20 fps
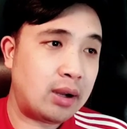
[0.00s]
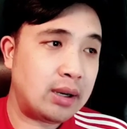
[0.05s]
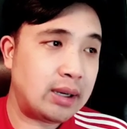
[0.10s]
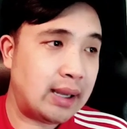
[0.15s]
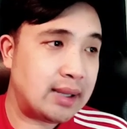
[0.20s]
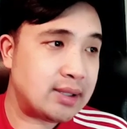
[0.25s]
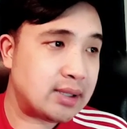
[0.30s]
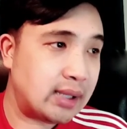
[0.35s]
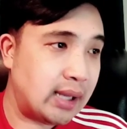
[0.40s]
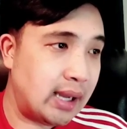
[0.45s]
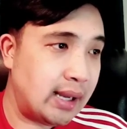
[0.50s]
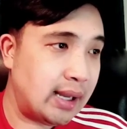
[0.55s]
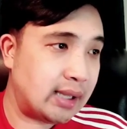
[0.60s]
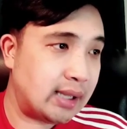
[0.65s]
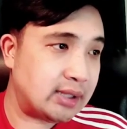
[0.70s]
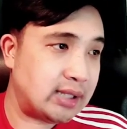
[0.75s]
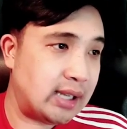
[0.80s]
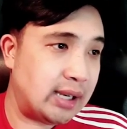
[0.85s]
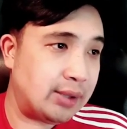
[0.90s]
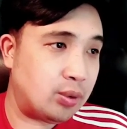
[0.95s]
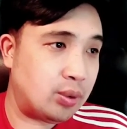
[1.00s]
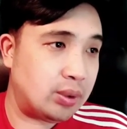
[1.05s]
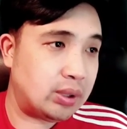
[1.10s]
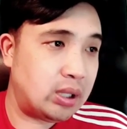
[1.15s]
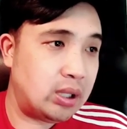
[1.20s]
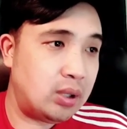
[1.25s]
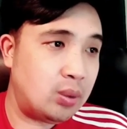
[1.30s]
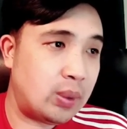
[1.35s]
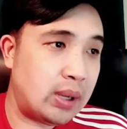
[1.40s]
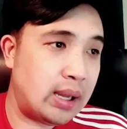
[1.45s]
ค่อนข้างจะน่าหนักใจตรง
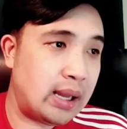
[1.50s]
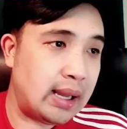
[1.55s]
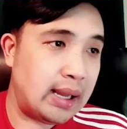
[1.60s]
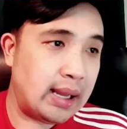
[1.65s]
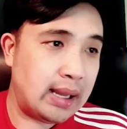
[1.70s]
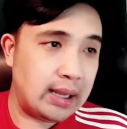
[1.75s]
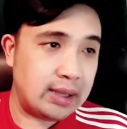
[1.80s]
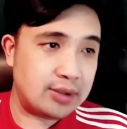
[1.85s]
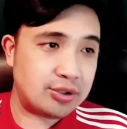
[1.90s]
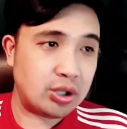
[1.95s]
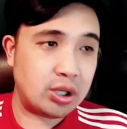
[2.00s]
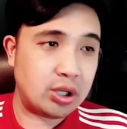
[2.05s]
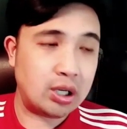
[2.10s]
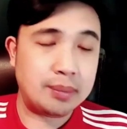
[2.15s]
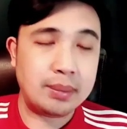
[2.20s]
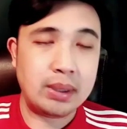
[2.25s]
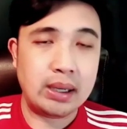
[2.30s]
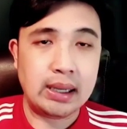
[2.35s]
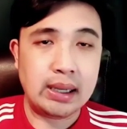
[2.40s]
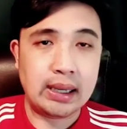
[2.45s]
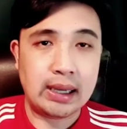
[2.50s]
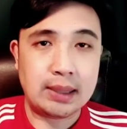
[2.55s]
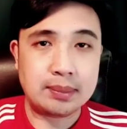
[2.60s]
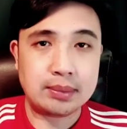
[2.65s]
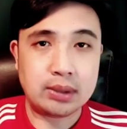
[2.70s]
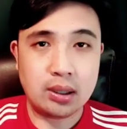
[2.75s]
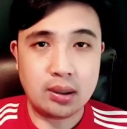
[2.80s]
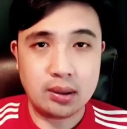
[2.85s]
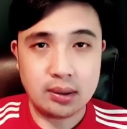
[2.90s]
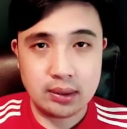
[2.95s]
ที่ว่าซอนฮังมินนะครับ
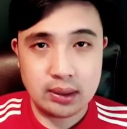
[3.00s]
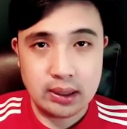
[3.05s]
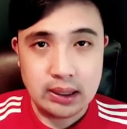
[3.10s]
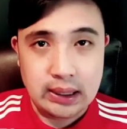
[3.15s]
ต้อง